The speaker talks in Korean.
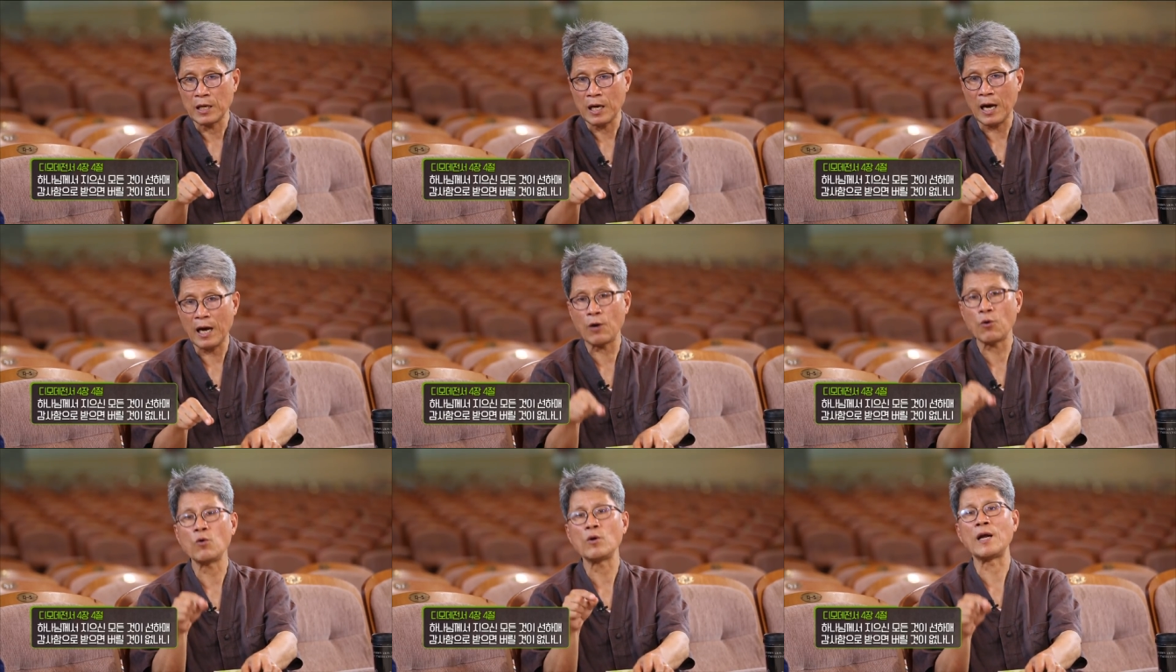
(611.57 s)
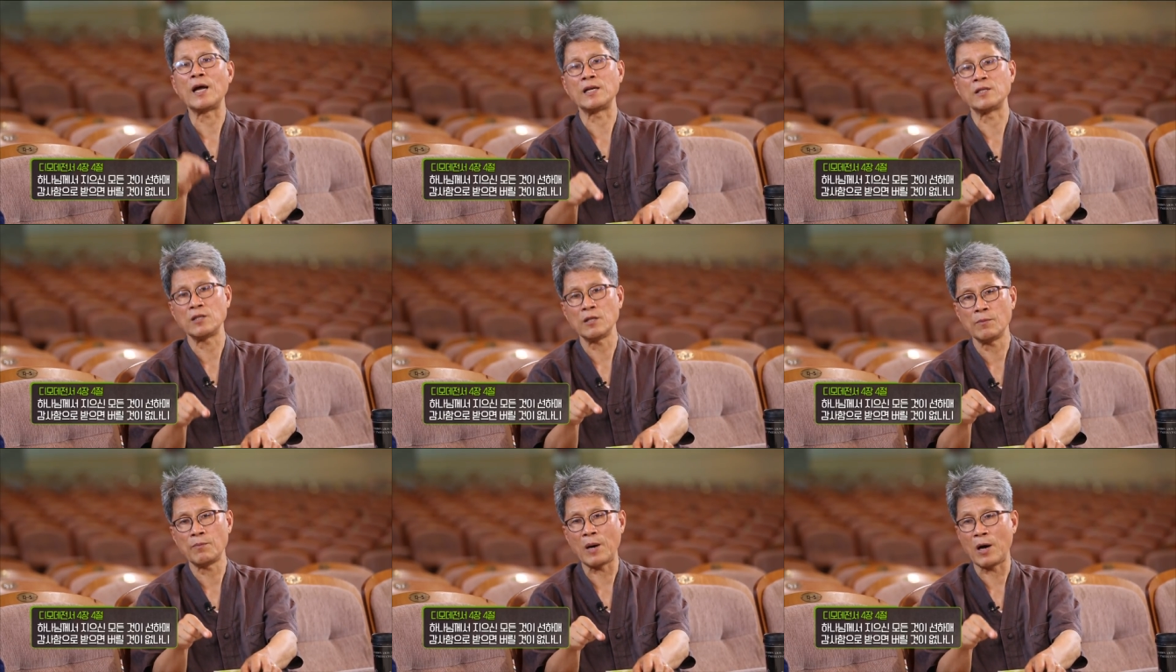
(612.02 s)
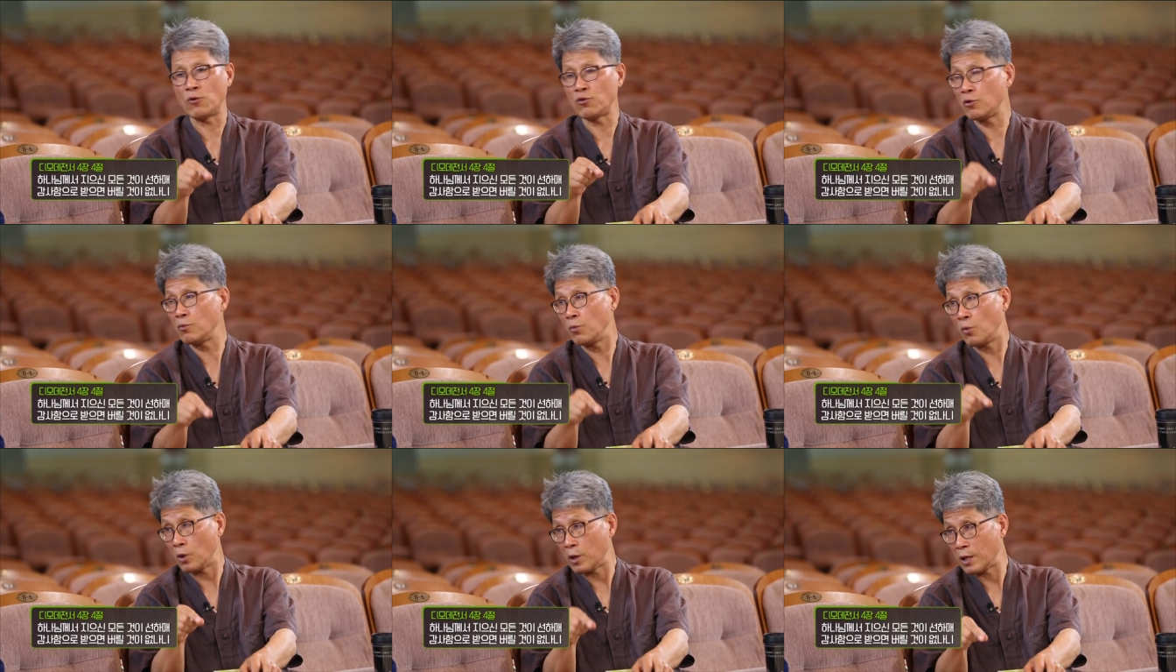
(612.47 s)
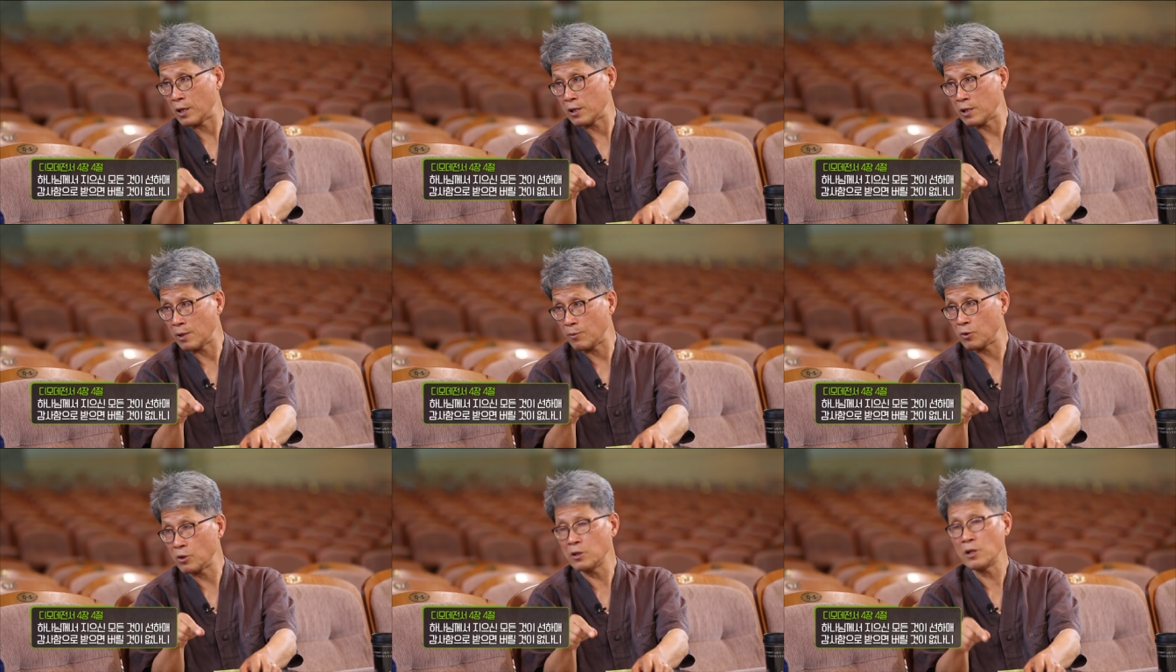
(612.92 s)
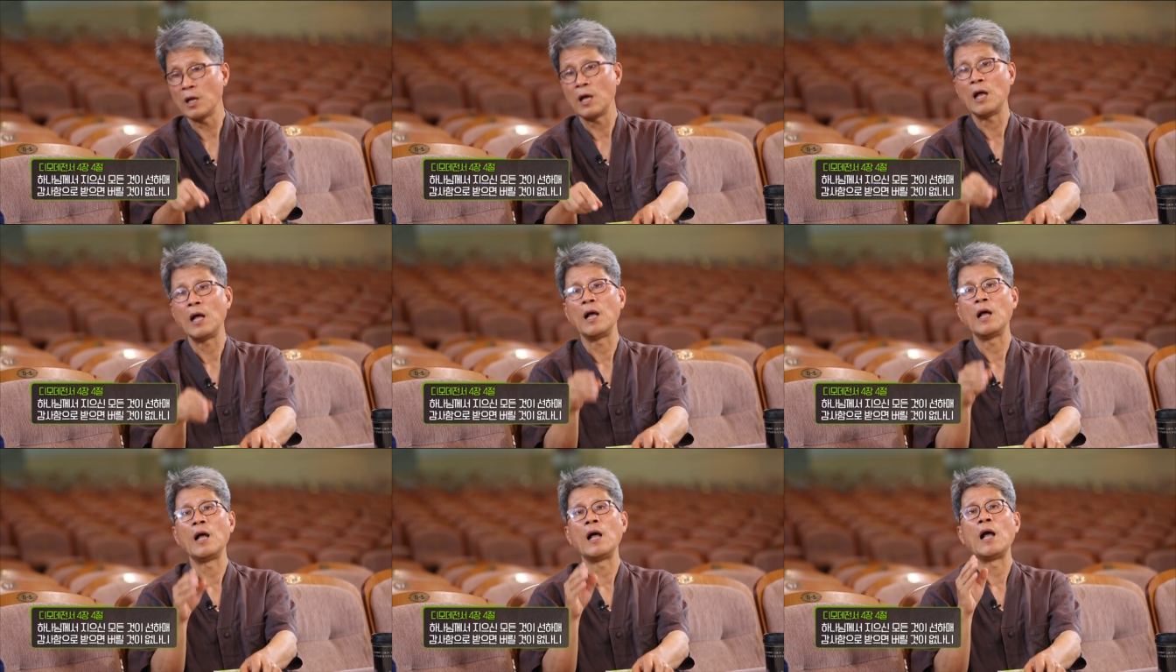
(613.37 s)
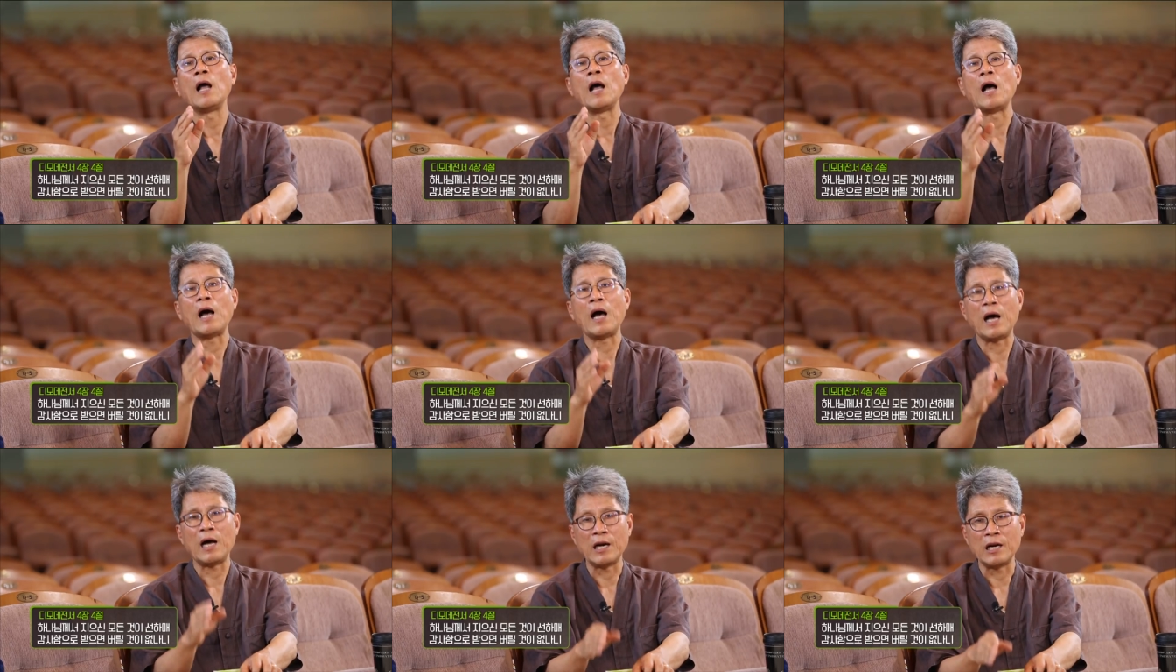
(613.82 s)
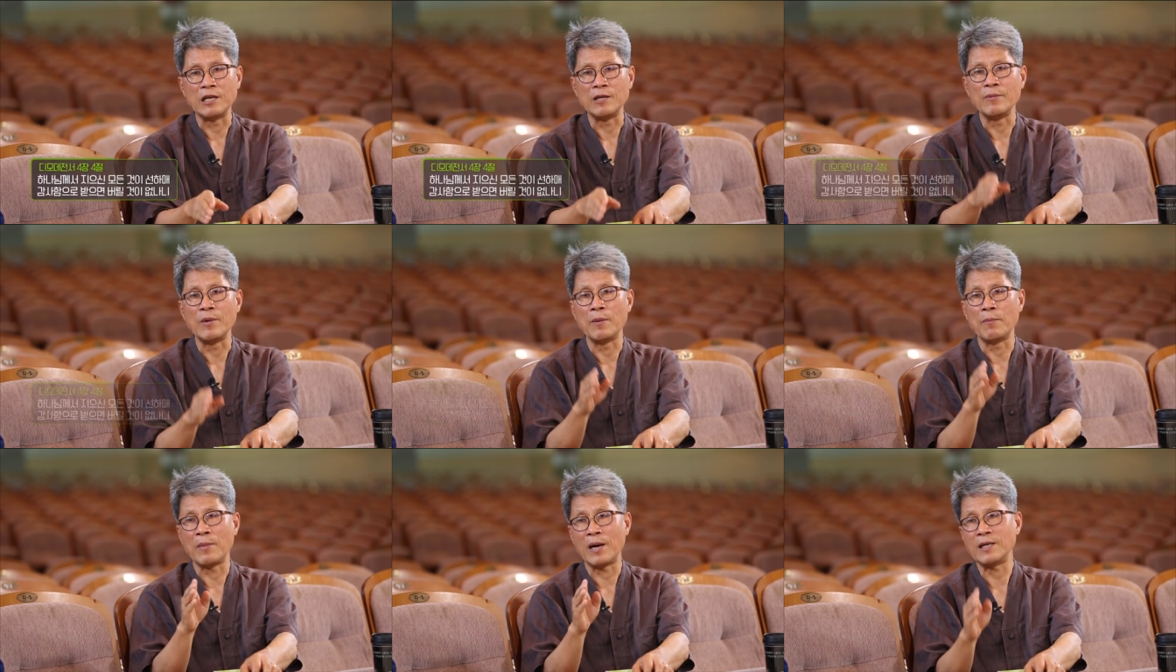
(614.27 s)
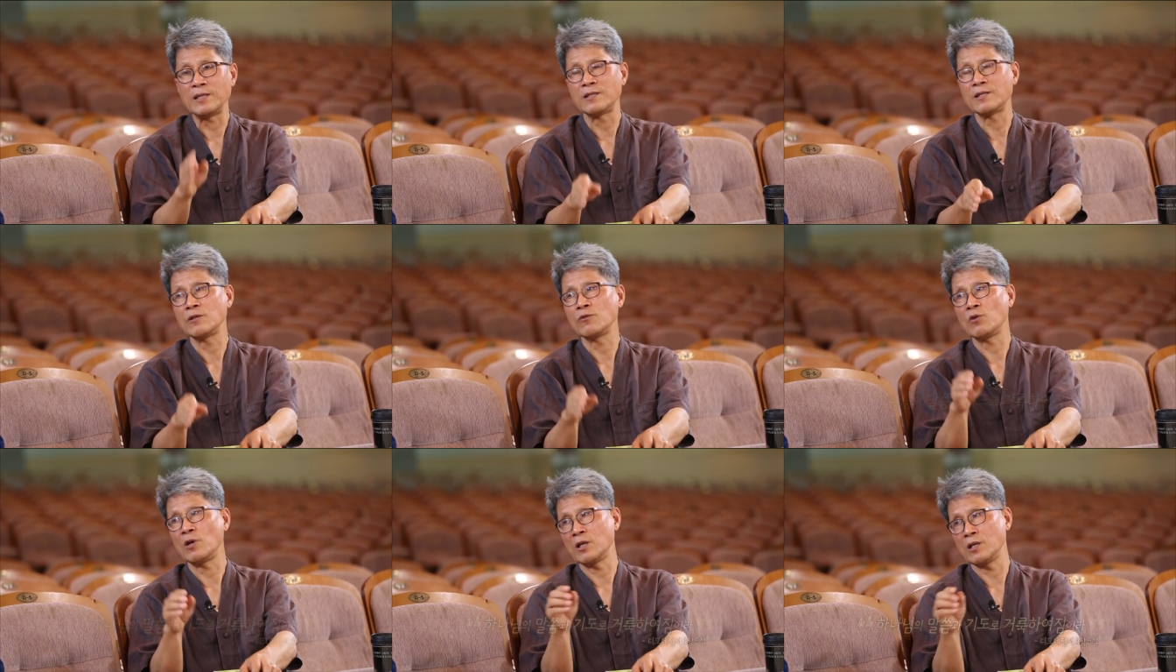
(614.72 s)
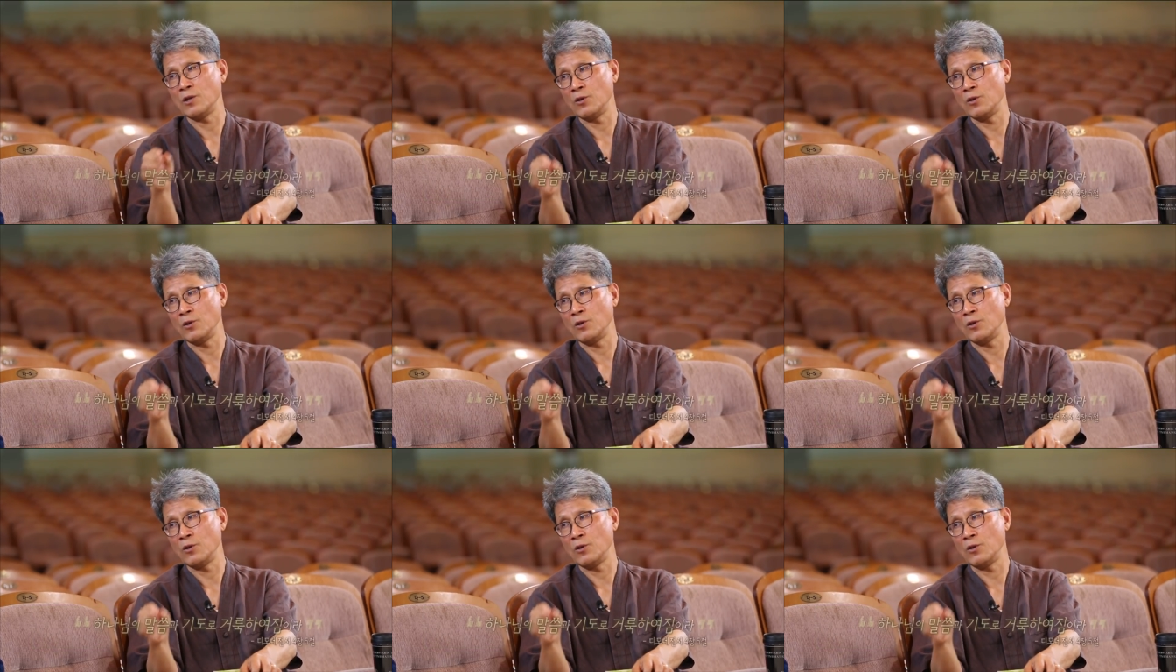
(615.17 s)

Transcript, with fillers: 하고 나서 바울은 뭐라 그냐면은 하나님의 말씀과